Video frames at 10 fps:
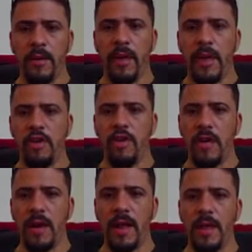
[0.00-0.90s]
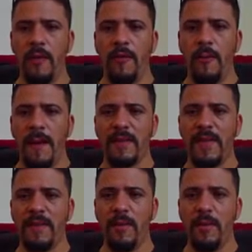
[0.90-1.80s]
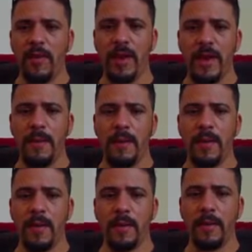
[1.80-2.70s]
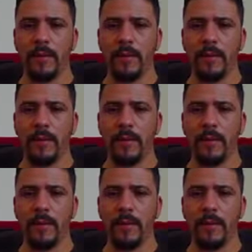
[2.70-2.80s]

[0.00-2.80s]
Tá vendo? A DNG, ó. Cada um que for passando, ele vai mostrando aqui pra mim, ó.